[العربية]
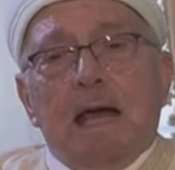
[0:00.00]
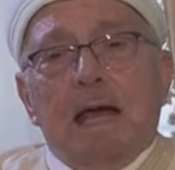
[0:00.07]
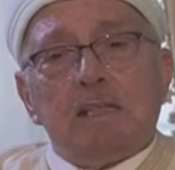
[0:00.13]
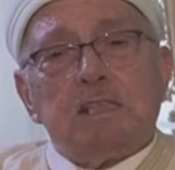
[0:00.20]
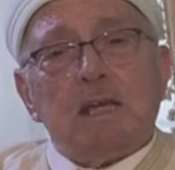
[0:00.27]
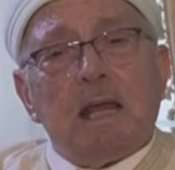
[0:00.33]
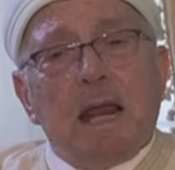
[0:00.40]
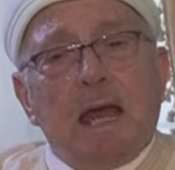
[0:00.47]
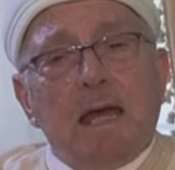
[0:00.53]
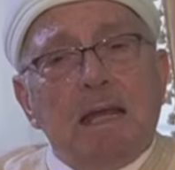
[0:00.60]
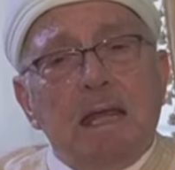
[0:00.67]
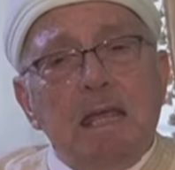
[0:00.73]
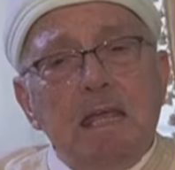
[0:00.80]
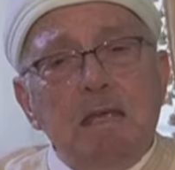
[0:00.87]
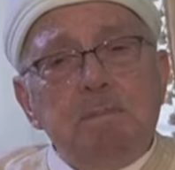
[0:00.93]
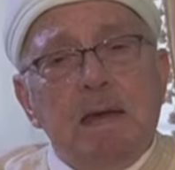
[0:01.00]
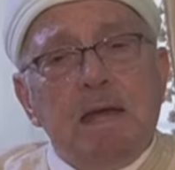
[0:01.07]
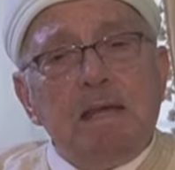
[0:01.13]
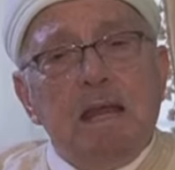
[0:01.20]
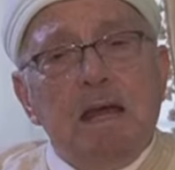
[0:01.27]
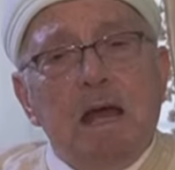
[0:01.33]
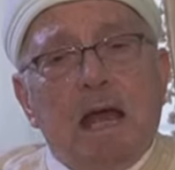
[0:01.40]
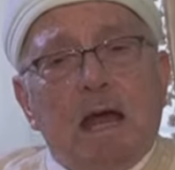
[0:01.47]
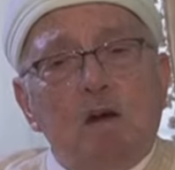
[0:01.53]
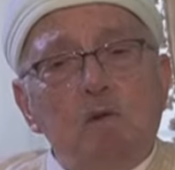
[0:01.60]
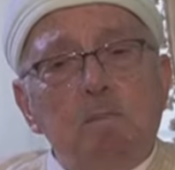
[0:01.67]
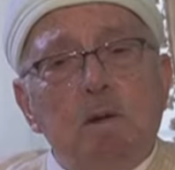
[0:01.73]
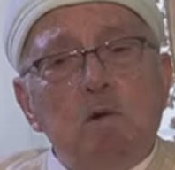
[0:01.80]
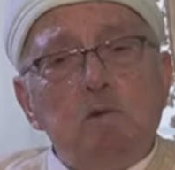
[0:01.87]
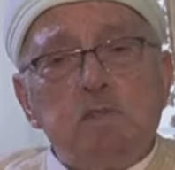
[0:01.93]
أشار عليه بأن
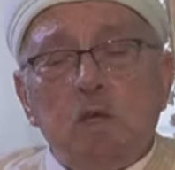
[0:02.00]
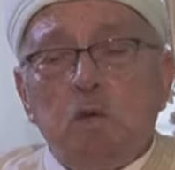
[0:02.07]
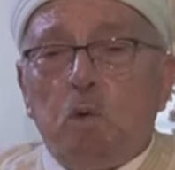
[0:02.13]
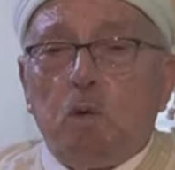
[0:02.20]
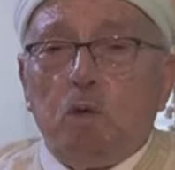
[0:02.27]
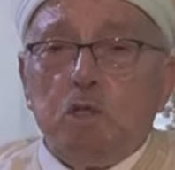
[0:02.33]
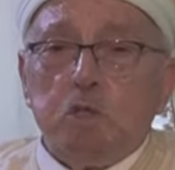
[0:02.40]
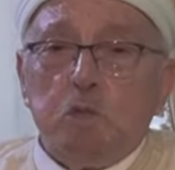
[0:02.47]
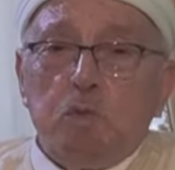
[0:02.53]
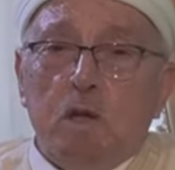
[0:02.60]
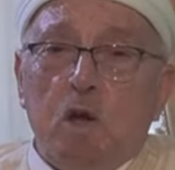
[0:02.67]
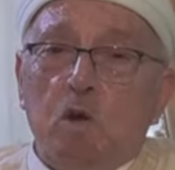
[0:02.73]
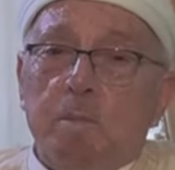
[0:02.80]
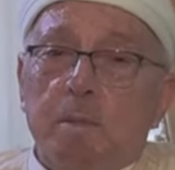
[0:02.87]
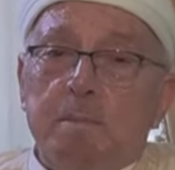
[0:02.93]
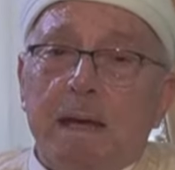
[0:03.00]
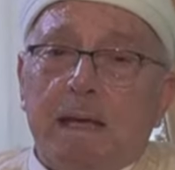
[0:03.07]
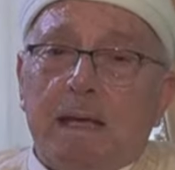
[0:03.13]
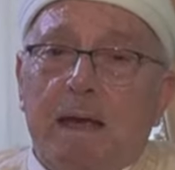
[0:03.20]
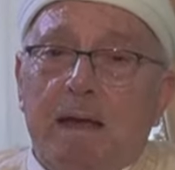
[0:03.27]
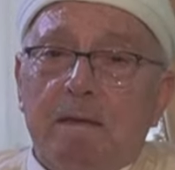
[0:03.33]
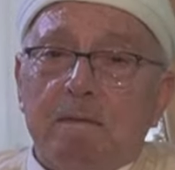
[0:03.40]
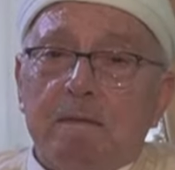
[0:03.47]
قومه سيخرجونه من مكة